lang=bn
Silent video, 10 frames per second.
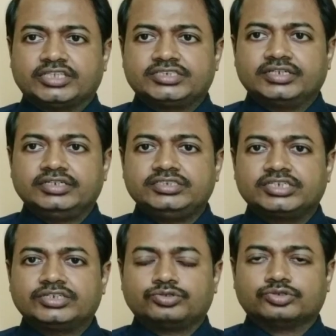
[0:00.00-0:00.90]
বাচ্চার
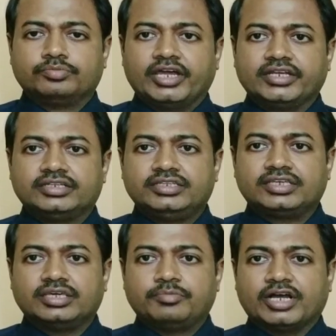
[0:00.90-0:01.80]
নিচের ঠোঁট বাইরের
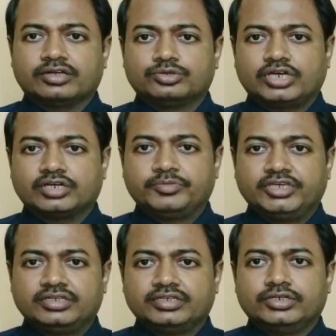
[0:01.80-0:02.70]
দিকে বাঁকানো থাকবে